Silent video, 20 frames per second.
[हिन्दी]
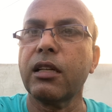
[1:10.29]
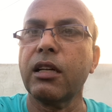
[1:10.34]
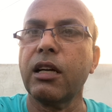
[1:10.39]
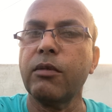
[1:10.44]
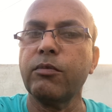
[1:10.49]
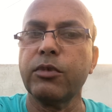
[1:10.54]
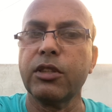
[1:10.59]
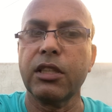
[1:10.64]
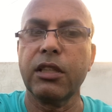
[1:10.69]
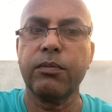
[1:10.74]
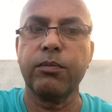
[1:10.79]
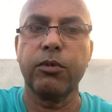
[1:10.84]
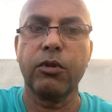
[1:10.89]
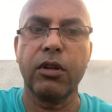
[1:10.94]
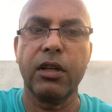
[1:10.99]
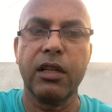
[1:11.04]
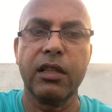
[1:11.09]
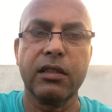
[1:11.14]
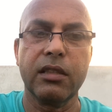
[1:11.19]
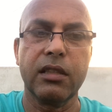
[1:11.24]
काम सिर्फ
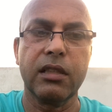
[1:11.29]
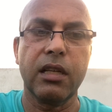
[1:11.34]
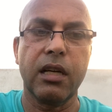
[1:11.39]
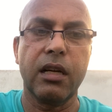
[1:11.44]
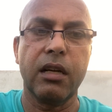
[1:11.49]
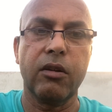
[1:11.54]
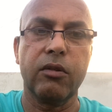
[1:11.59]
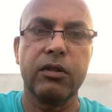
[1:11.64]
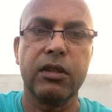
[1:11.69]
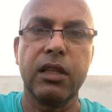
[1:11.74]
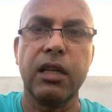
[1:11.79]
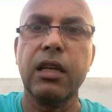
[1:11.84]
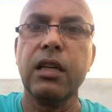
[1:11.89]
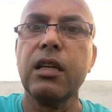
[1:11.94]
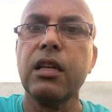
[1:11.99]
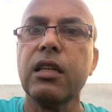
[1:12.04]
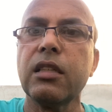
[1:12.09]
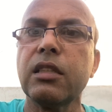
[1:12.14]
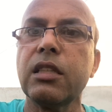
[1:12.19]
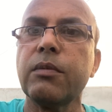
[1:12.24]
पोलिनेशन करना होता
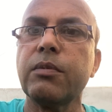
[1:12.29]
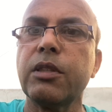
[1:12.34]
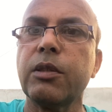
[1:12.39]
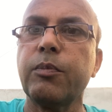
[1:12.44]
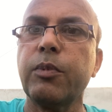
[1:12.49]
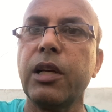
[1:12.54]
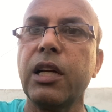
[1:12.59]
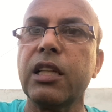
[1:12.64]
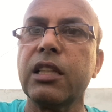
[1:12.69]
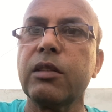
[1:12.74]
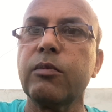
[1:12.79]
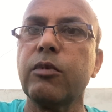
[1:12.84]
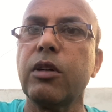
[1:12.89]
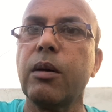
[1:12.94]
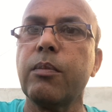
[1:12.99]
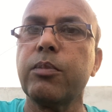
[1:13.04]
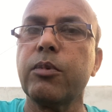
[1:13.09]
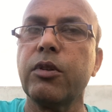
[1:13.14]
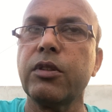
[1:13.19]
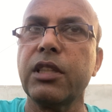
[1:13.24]
है सबसे पहले तो मैं
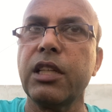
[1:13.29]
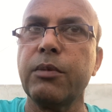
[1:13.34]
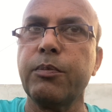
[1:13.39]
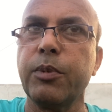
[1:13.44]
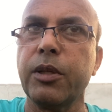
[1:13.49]
आपको यही